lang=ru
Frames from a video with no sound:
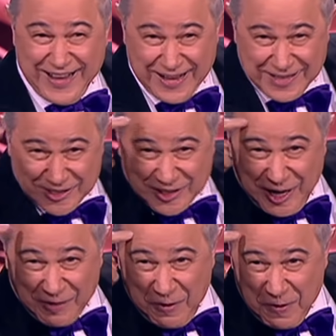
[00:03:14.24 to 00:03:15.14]
Надо же
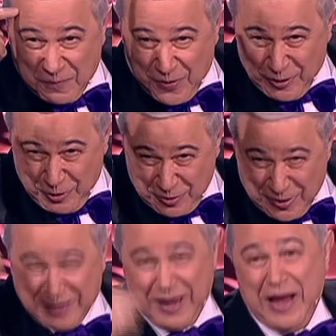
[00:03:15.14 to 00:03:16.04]
такое
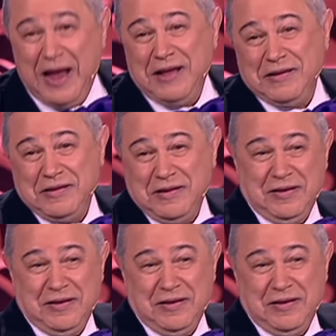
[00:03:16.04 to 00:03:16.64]
придумать, а?